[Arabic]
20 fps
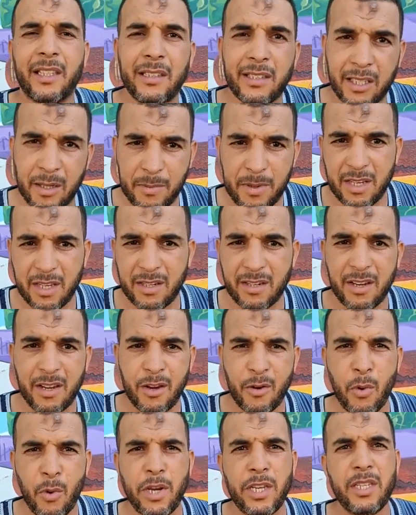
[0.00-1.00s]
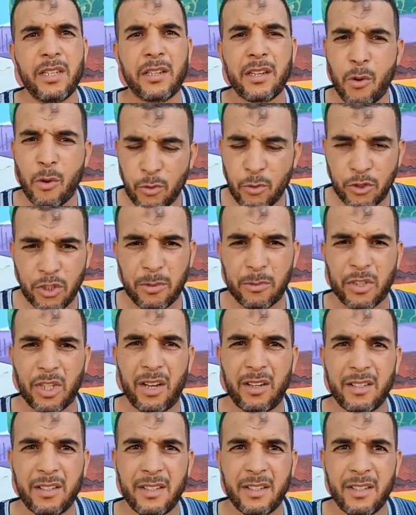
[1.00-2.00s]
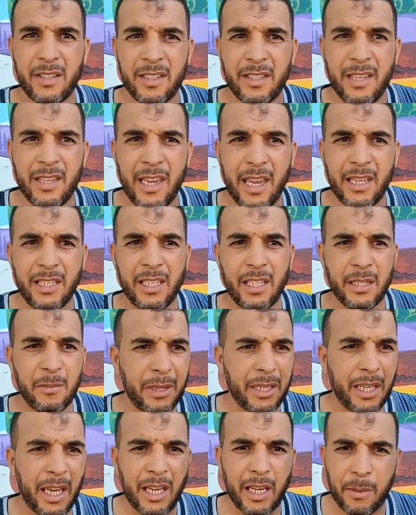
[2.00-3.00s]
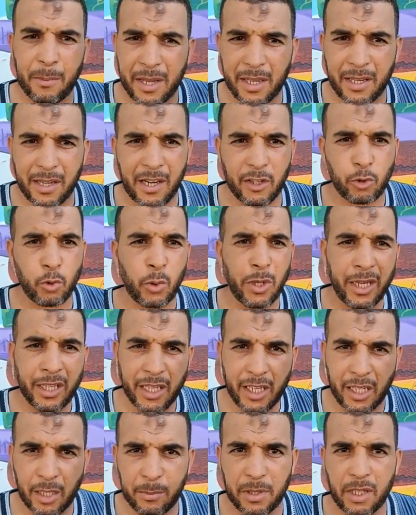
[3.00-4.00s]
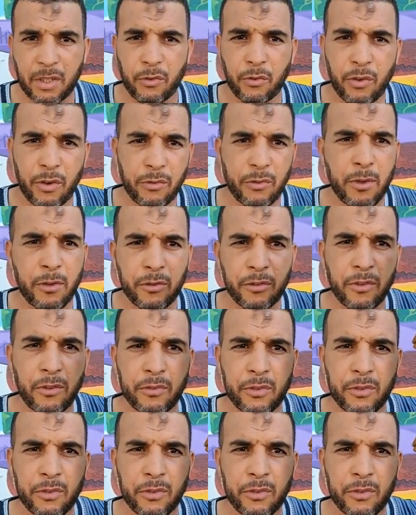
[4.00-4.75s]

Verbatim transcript: الكبير واني راه كلشي مشى يعني ما كاين البراج لو كان كاين البراج في, في,